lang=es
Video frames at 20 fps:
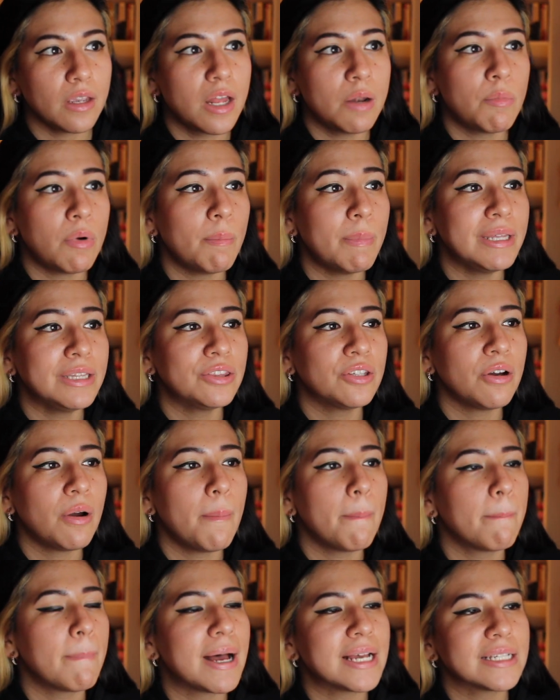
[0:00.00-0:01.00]
el
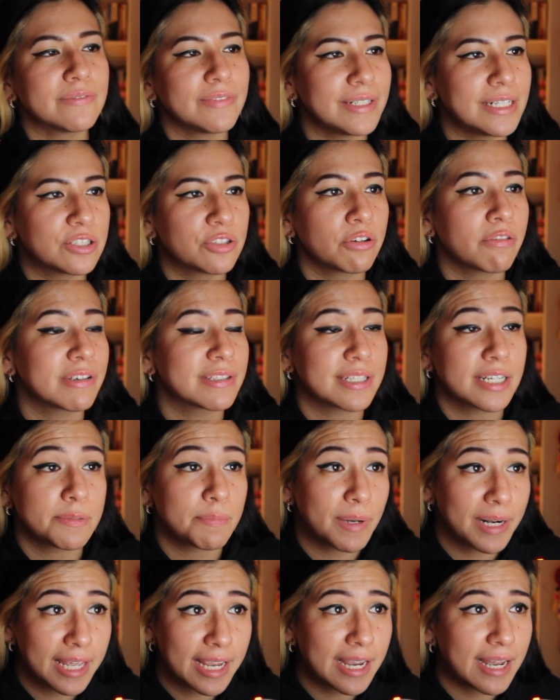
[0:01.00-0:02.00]
momento más feliz con
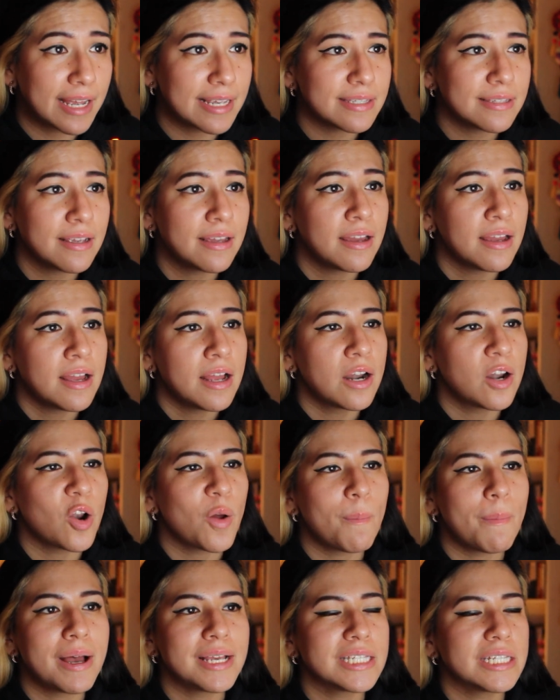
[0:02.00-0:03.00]
nuestras parejas,
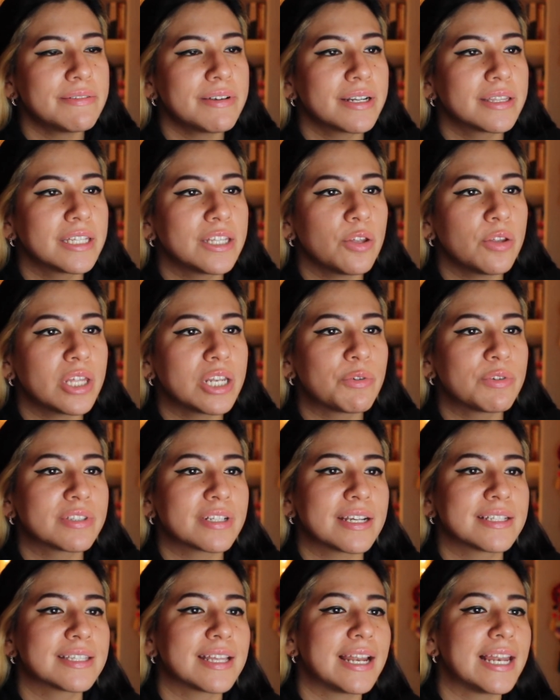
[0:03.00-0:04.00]
lo más divertido de
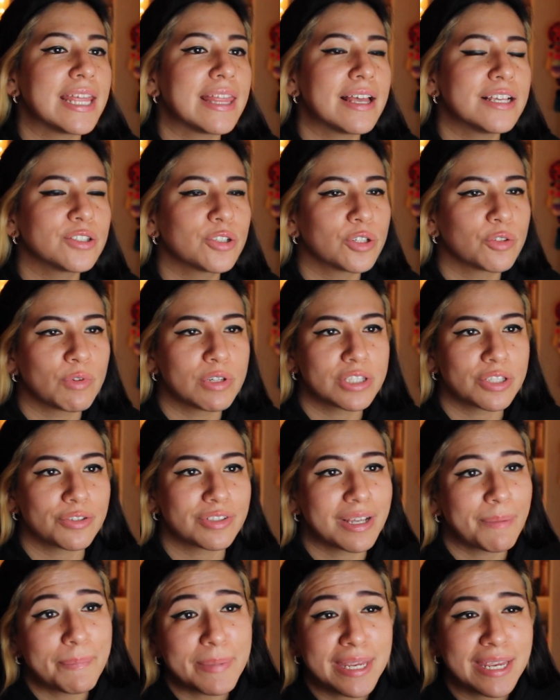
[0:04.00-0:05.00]
nuestras salidas con
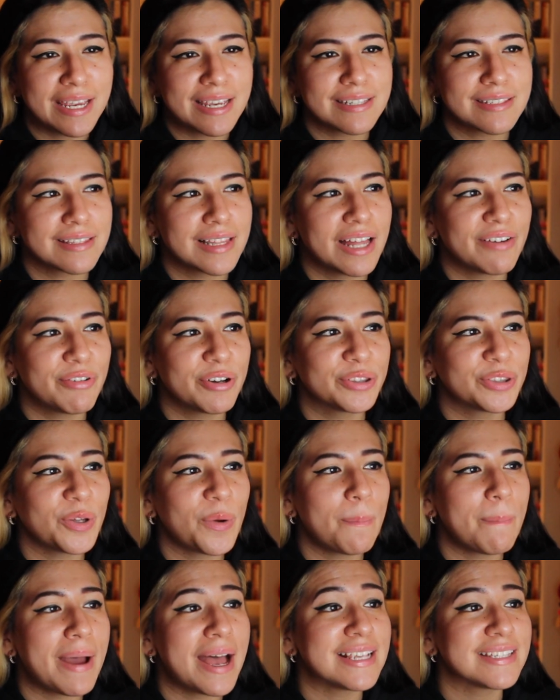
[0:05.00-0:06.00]
nuestros amigos, la
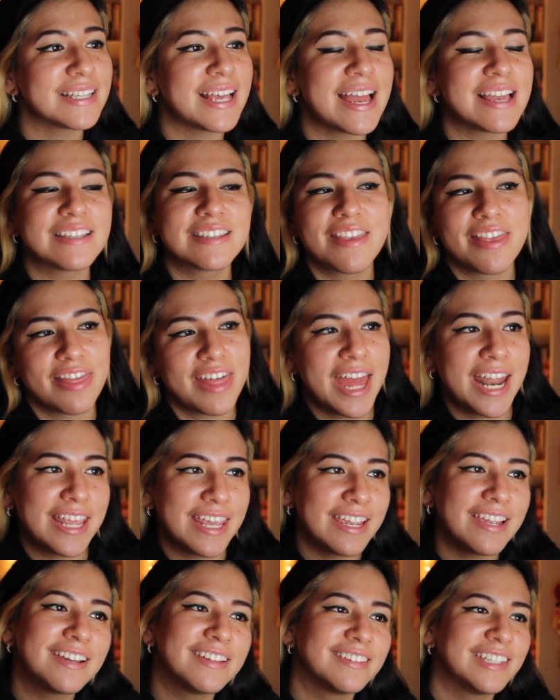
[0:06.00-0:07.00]
foto más
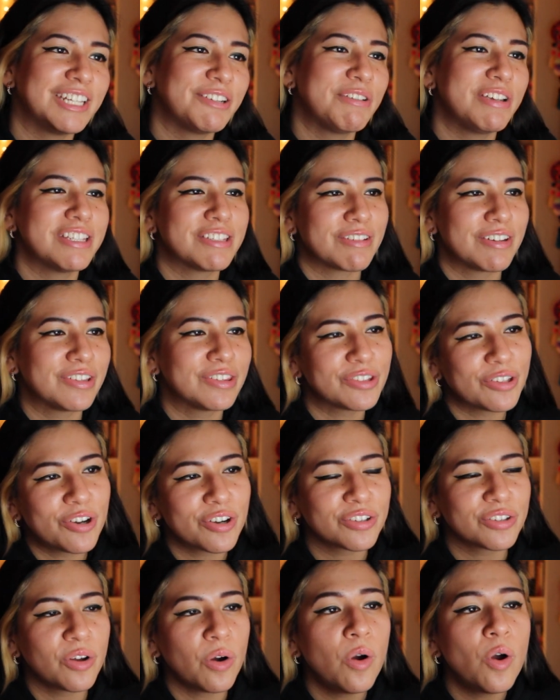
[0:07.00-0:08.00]
aesthetic de nuestro
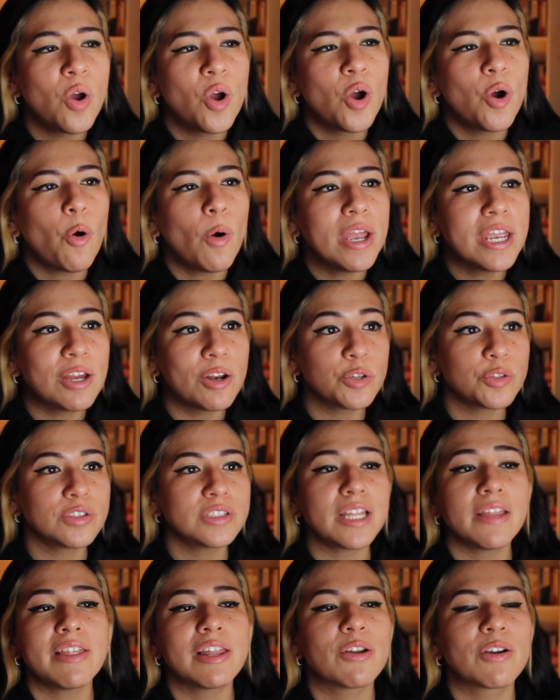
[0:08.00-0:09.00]
entorno o incluso
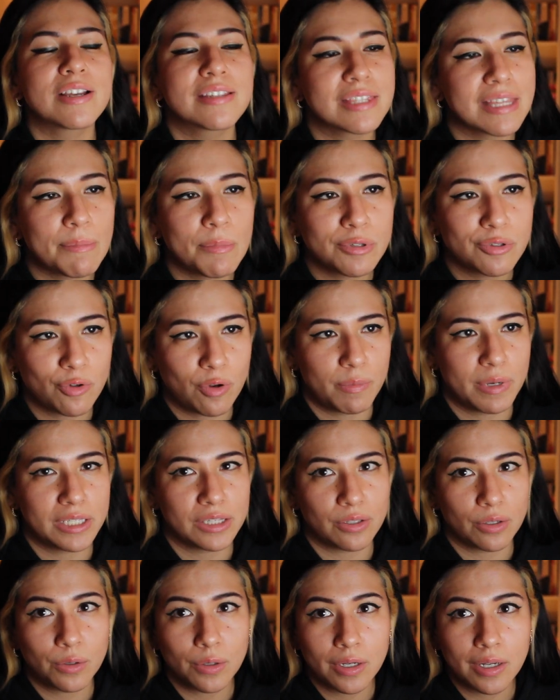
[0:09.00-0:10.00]
hasta de lo que estamos
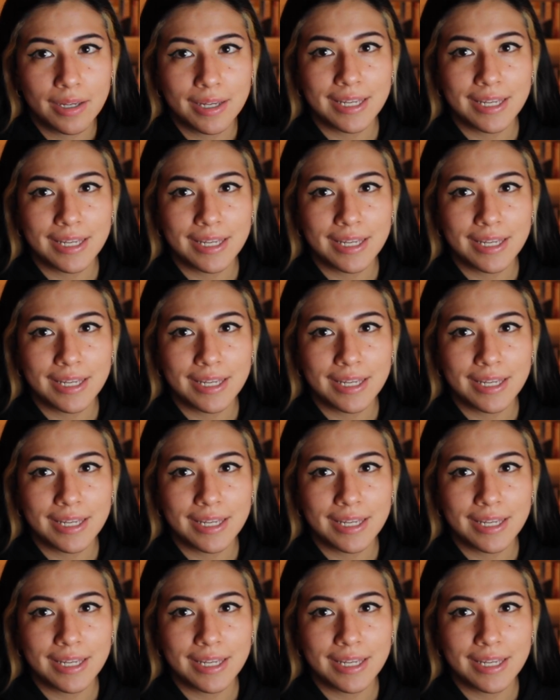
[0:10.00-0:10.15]
comiendo.